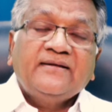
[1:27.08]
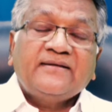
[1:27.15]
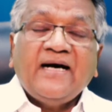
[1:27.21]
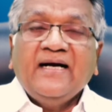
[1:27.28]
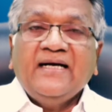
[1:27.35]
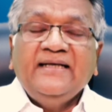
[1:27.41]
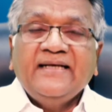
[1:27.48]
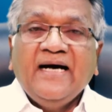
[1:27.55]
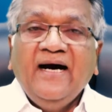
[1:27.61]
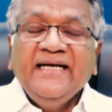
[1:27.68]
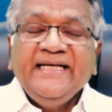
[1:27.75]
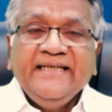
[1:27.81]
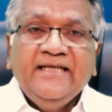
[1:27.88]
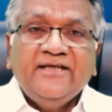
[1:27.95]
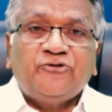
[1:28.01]
தாங்கள்
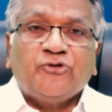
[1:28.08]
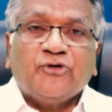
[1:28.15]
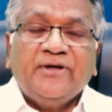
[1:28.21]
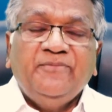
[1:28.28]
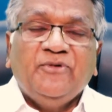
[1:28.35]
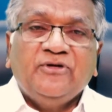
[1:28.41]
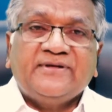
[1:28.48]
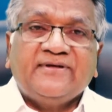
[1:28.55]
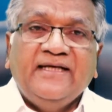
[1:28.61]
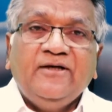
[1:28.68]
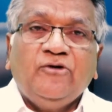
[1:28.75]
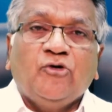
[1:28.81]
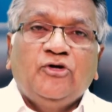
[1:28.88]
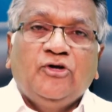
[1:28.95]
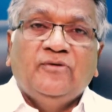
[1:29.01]
நாடின துறைமுகத்திலே
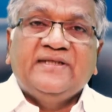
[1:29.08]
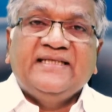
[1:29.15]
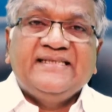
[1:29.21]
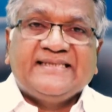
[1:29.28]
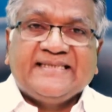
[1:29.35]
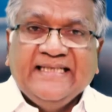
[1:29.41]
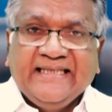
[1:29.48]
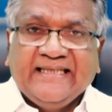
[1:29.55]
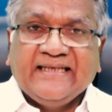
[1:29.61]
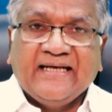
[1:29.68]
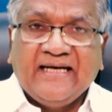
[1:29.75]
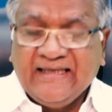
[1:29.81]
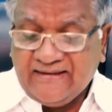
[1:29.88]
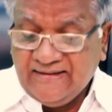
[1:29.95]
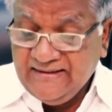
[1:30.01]
கொண்டு வந்து
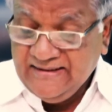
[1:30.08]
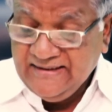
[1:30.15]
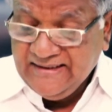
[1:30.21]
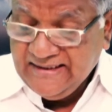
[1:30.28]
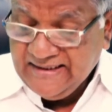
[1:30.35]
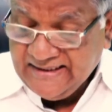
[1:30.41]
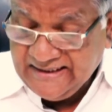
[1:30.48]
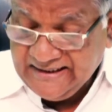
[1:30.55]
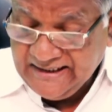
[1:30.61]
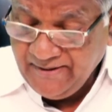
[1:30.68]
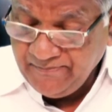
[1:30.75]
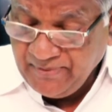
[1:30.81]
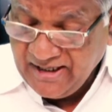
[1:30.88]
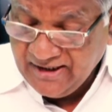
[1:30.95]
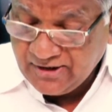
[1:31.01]
சேர்க்கிறார் இங்கே
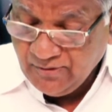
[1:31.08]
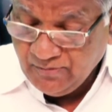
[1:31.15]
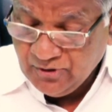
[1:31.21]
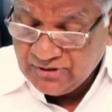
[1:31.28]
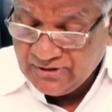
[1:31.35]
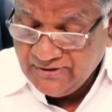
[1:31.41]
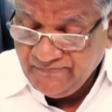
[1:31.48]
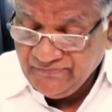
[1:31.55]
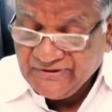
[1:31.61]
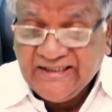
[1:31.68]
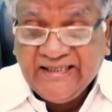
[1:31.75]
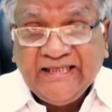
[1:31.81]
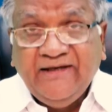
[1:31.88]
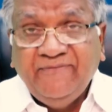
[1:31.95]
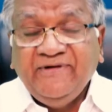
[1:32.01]
பார்க்கும்போது
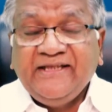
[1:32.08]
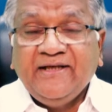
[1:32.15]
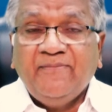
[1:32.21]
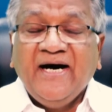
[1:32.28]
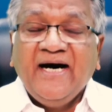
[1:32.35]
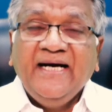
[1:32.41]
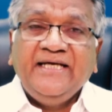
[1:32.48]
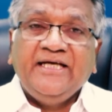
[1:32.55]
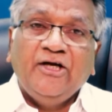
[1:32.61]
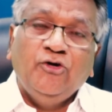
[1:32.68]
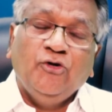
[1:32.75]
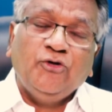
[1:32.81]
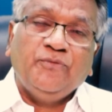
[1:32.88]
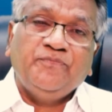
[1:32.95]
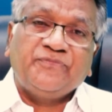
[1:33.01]
இவ்விதமா
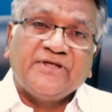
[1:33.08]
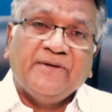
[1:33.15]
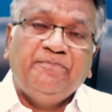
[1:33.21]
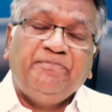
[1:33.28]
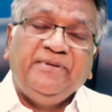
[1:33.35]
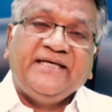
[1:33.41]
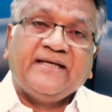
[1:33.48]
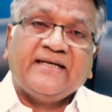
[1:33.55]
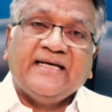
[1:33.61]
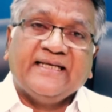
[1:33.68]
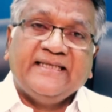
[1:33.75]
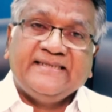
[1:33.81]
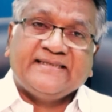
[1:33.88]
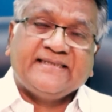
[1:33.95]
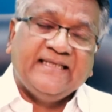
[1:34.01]
எல்லோரும் தப்பி
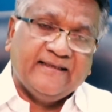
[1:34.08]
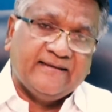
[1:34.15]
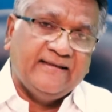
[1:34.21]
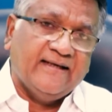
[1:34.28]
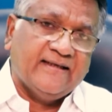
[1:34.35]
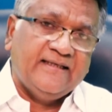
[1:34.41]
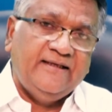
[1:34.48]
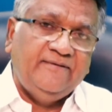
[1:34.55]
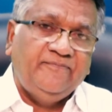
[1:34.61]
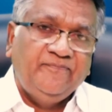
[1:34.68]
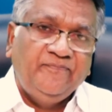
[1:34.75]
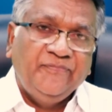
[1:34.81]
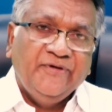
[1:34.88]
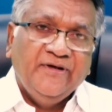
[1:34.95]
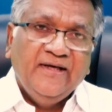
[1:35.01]
கரை சேர்ந்தார்கள்
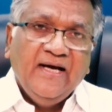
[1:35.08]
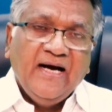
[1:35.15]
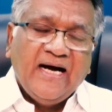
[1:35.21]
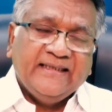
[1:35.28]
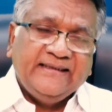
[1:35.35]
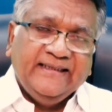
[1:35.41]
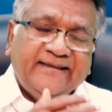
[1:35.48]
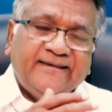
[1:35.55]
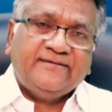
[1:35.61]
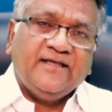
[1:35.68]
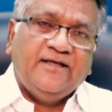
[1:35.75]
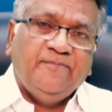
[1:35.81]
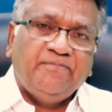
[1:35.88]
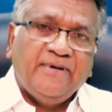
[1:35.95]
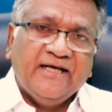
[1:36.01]
அந்த
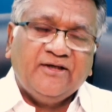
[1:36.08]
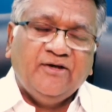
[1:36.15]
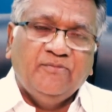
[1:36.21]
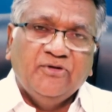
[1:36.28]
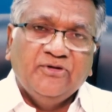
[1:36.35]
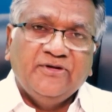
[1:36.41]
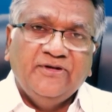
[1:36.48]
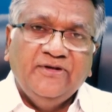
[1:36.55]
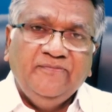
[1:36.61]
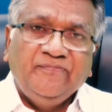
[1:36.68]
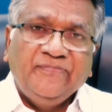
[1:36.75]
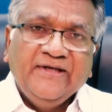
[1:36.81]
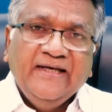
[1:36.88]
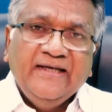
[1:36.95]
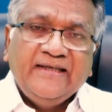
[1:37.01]
இடத்திலும் பார்க்கும்போது
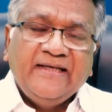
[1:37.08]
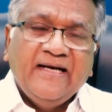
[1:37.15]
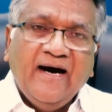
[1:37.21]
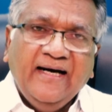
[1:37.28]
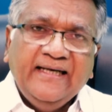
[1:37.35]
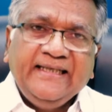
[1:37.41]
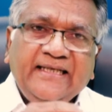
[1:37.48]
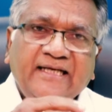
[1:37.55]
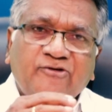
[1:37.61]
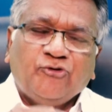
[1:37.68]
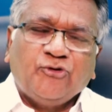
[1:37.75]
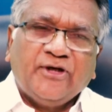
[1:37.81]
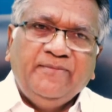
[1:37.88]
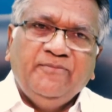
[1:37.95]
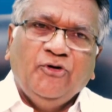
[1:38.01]
நாடின
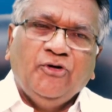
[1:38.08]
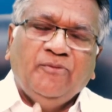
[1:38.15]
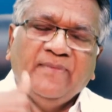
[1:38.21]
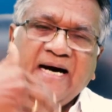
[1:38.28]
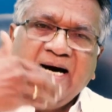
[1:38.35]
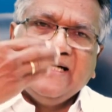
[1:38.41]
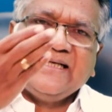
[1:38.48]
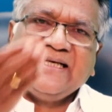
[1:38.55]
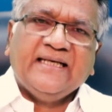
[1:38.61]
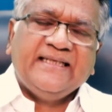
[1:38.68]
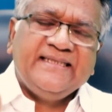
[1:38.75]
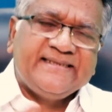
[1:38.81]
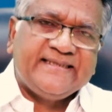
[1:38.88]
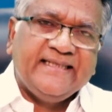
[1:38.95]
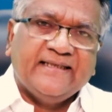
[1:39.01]
துறைமுகம் அக்கறை
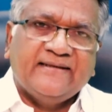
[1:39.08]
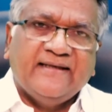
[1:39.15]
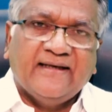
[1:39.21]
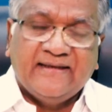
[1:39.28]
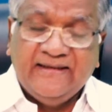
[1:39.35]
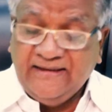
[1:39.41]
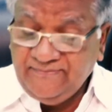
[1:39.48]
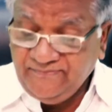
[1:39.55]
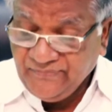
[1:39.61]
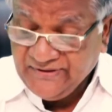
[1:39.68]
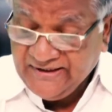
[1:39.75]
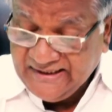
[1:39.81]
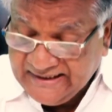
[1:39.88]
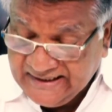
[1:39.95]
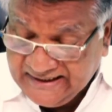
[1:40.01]
சேர்ந்தார்கள்
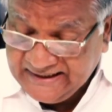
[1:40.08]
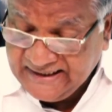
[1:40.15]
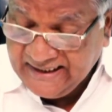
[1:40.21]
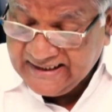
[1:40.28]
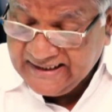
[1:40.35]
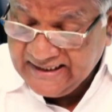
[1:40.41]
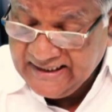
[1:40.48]
இங்கே